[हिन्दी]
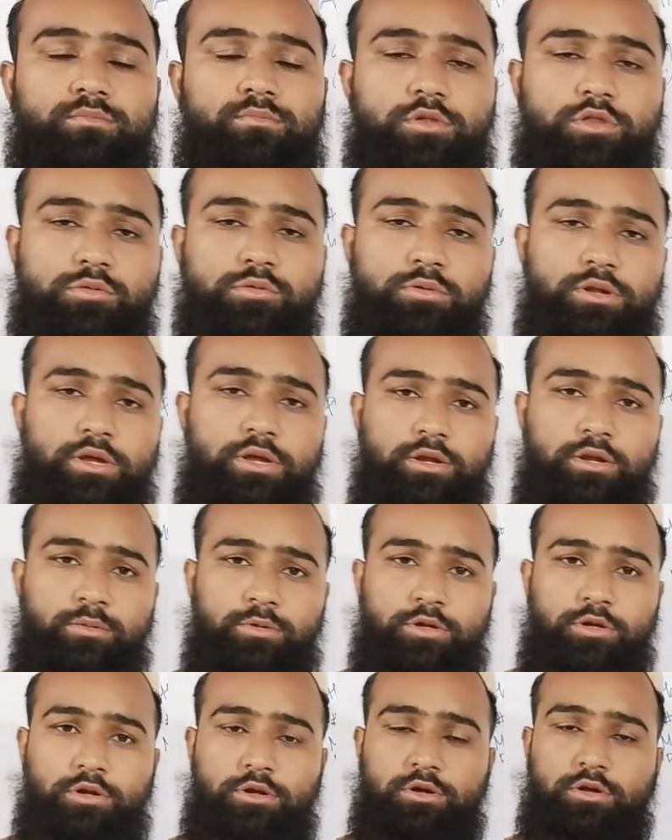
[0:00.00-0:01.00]
बिसमीम
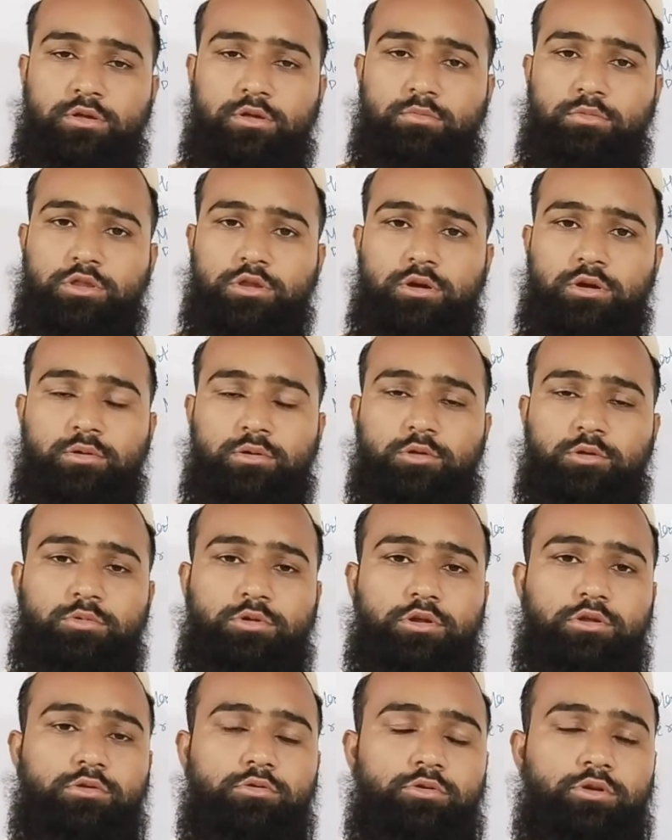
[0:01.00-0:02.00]
अल्लाम
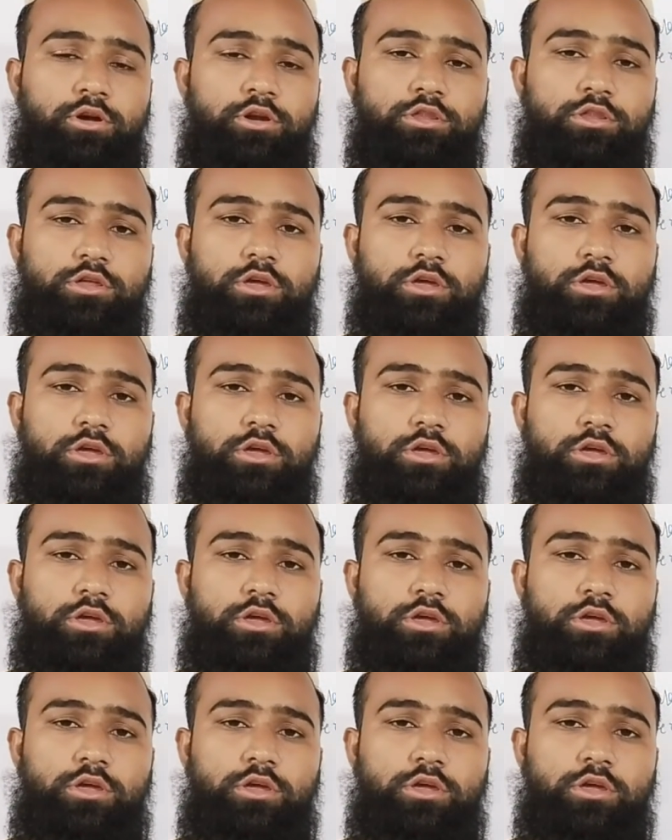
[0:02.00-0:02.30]
डियर स्टूडेंट्स